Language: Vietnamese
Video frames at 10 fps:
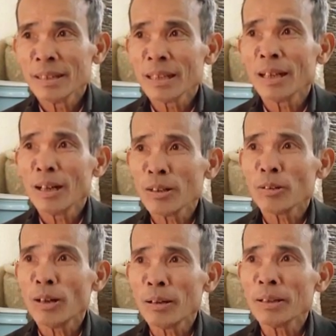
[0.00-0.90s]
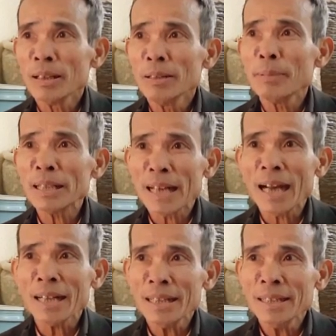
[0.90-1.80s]
được ờ, khoảng ờ, hơn 3
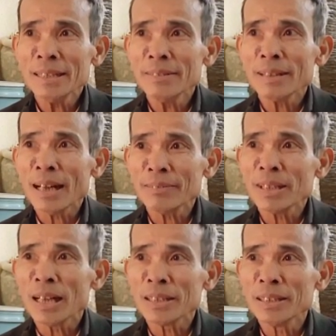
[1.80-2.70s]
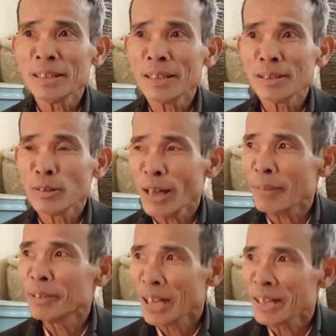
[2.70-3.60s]
tháng hơn 3 nhưng tháng. cảm tưởng như là tôi
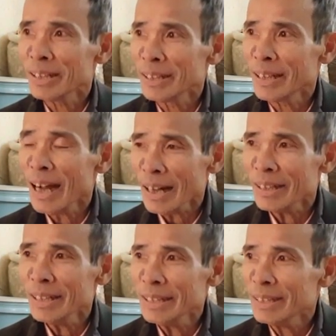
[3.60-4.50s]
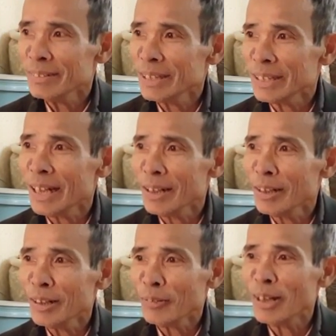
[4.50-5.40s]
làm được thì ác ở đấy nhưng mà làm bình
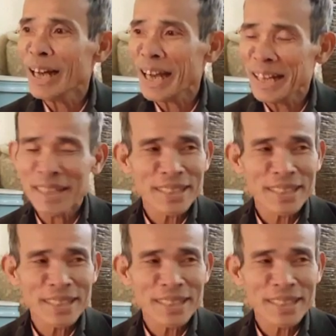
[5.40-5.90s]
thường quay lại